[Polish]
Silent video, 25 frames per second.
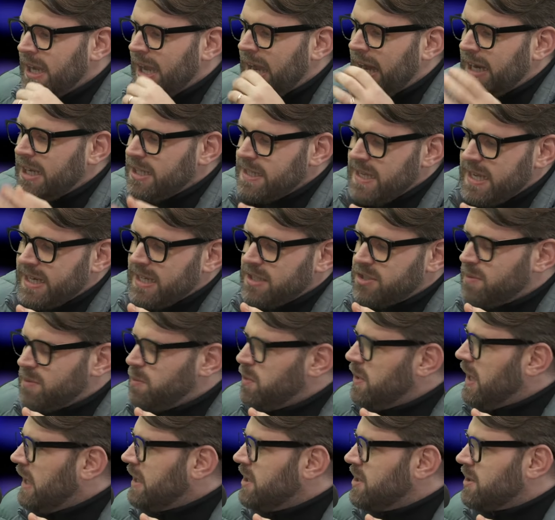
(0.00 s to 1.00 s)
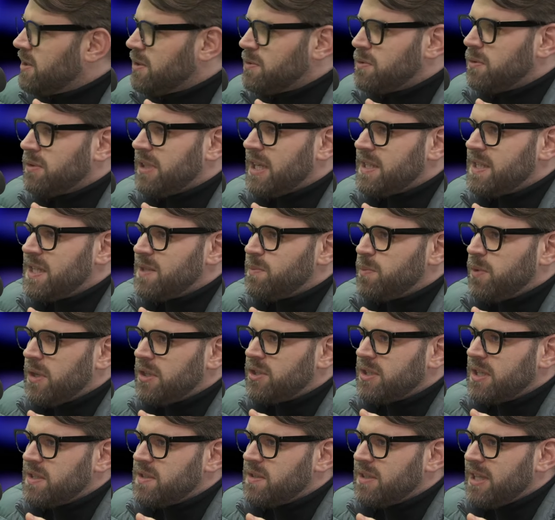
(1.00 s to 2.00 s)
ale zaraz, czy były jakieś konsultacje
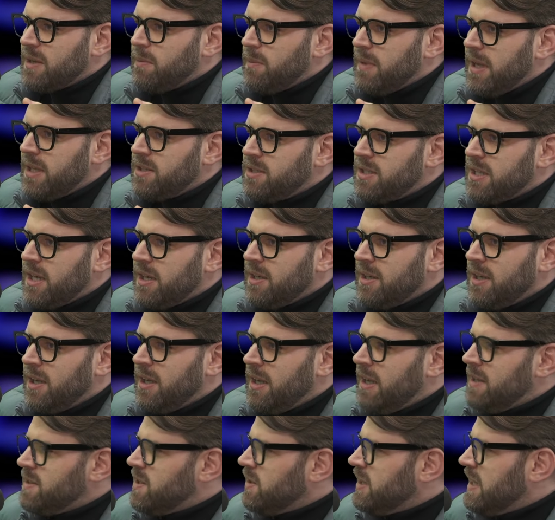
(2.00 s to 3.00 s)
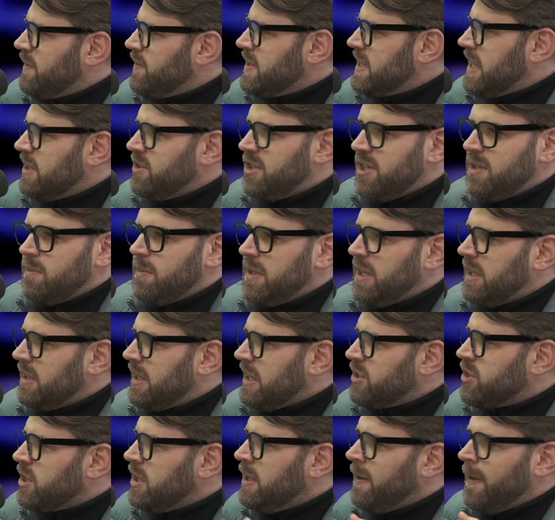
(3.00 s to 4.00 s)
społeczne, co tam będzie, co tam wsadzimy?
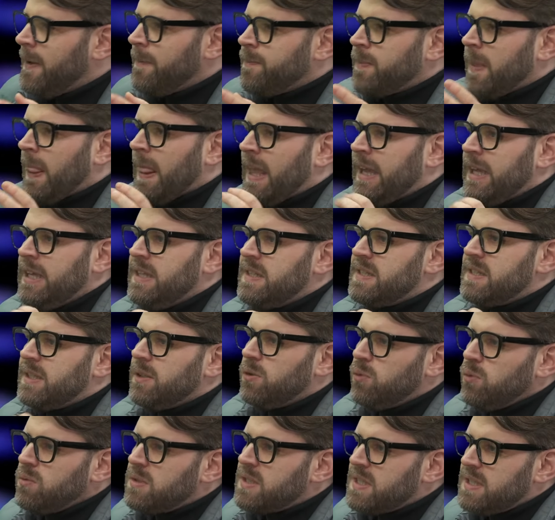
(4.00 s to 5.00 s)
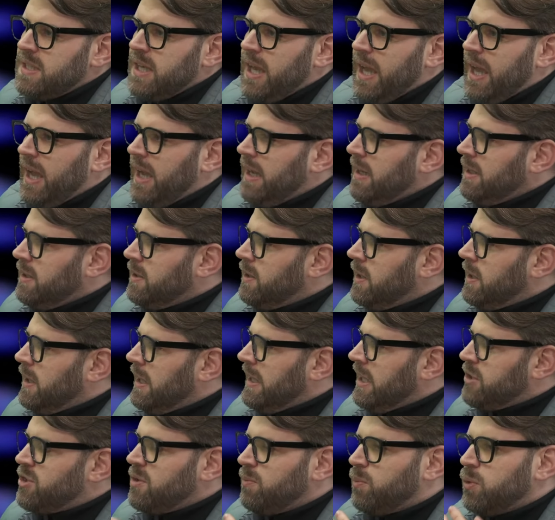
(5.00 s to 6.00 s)
Znaczy, instytucje
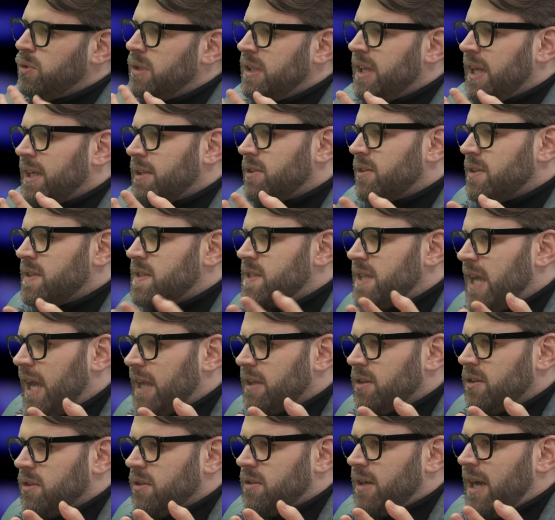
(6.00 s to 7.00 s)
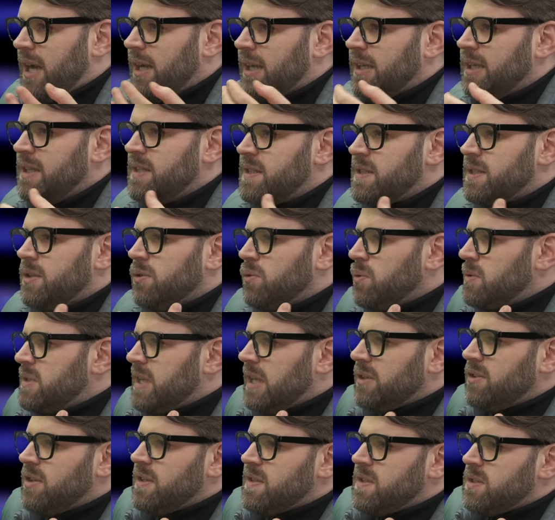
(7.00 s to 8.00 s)
znaczy, budynek to jest jedno, ale
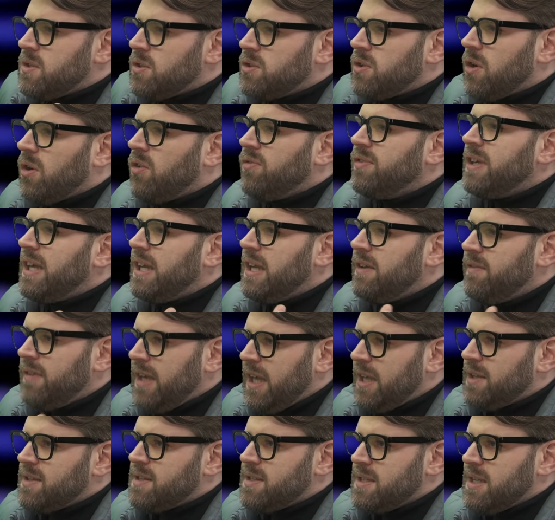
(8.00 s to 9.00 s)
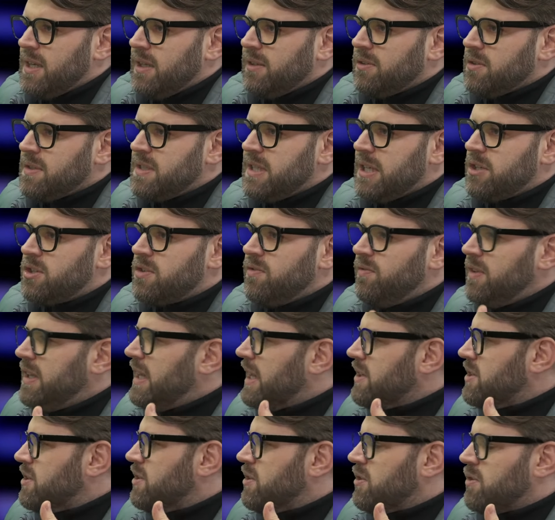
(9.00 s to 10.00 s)
instytucja to jest coś o wiele więcej. To znaczy,
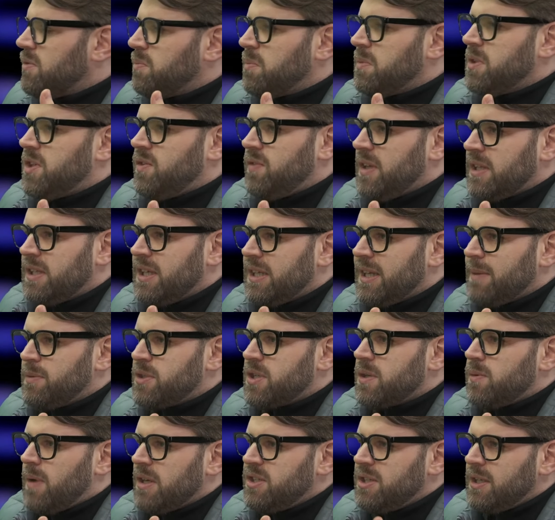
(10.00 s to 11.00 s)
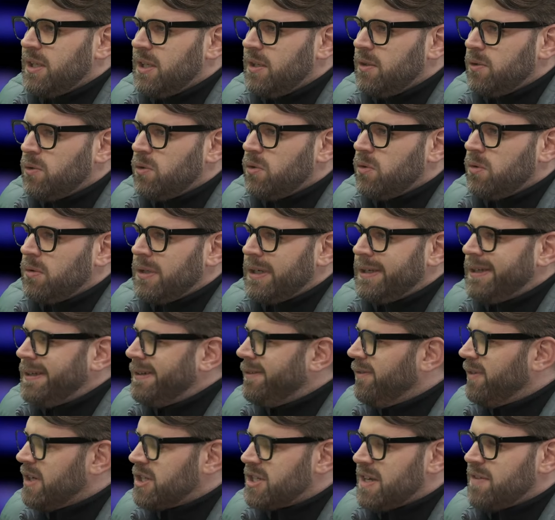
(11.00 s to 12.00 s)
widać to świetnie na przykładzie kilku
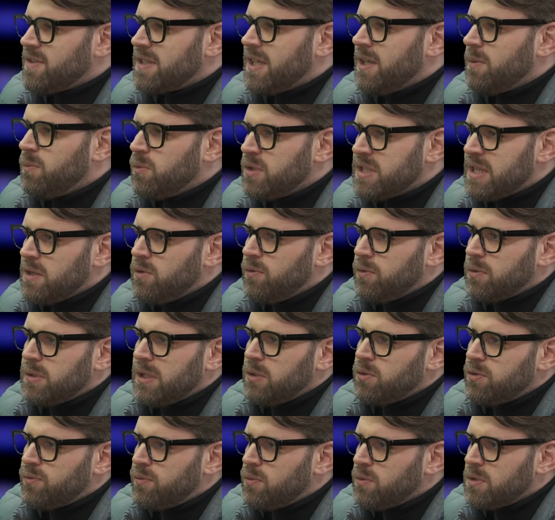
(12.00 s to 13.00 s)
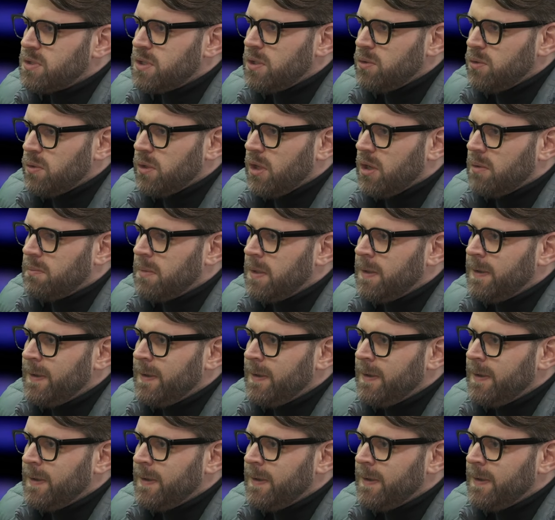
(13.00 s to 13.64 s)
e, warszawskich muzeów, które już funkcjonują.